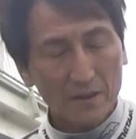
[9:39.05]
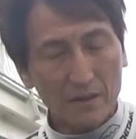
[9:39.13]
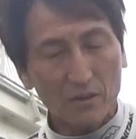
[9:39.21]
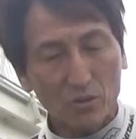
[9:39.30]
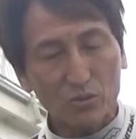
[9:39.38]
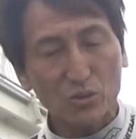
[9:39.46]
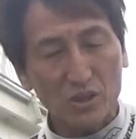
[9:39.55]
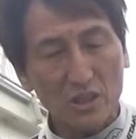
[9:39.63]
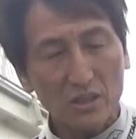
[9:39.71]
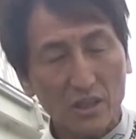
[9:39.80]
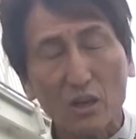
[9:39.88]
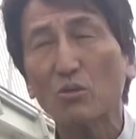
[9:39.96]
えー、本当
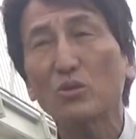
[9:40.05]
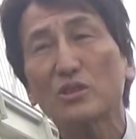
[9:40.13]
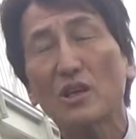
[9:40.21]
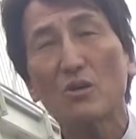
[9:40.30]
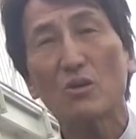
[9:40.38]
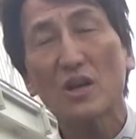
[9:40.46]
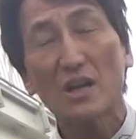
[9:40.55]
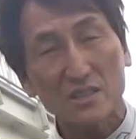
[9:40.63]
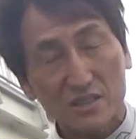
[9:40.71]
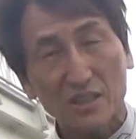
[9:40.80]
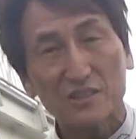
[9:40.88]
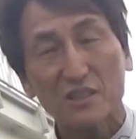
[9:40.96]
に可能性を
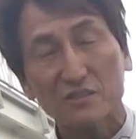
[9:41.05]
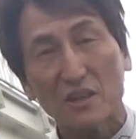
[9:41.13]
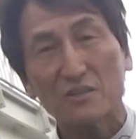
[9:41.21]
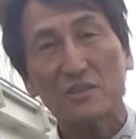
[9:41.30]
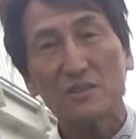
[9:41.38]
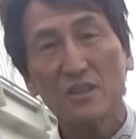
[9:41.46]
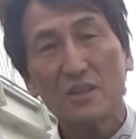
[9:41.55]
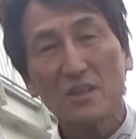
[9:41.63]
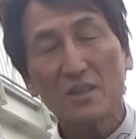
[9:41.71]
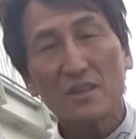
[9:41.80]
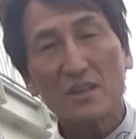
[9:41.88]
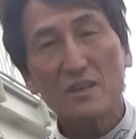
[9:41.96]
感じさせてくれる
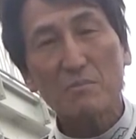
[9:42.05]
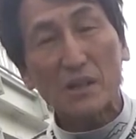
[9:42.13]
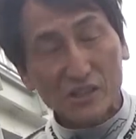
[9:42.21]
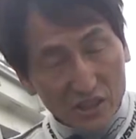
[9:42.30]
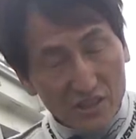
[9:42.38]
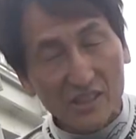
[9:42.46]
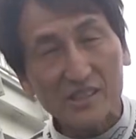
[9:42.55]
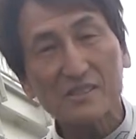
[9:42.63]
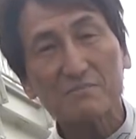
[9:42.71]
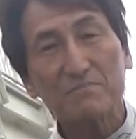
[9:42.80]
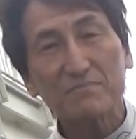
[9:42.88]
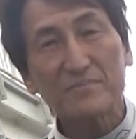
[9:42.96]
マシンに
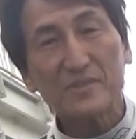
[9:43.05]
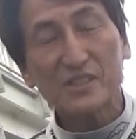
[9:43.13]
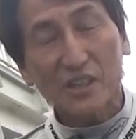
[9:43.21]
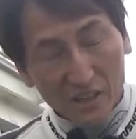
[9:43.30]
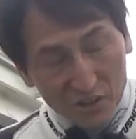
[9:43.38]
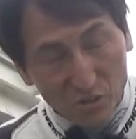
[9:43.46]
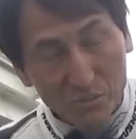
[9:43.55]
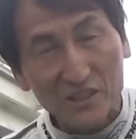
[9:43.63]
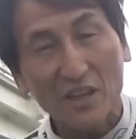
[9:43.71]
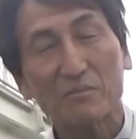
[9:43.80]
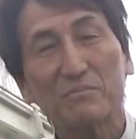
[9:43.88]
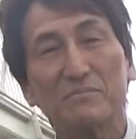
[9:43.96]
仕上がっておりました。